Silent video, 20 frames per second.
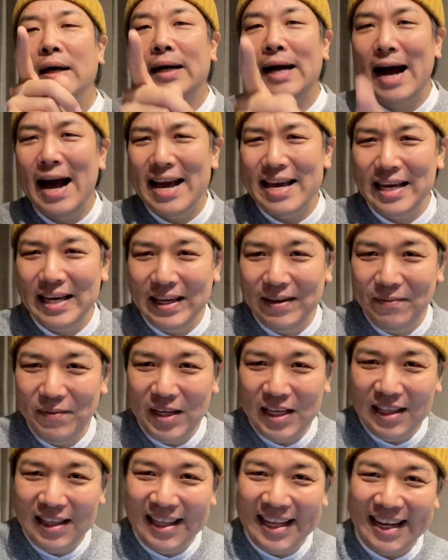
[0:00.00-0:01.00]
快
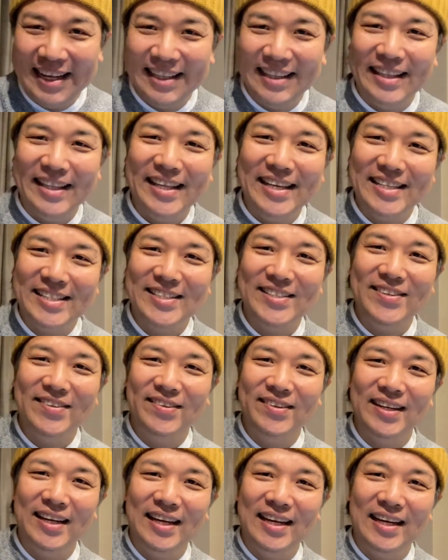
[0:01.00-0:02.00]
眠なんです
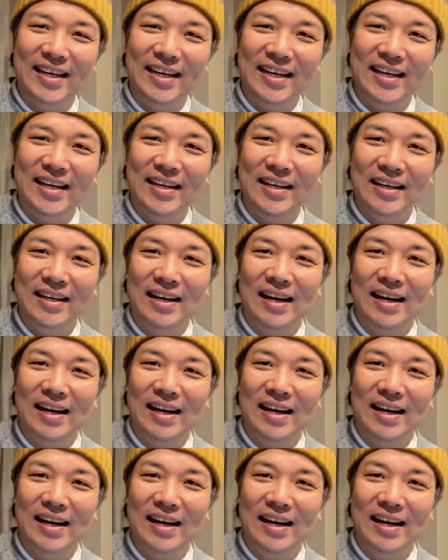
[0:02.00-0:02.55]
よね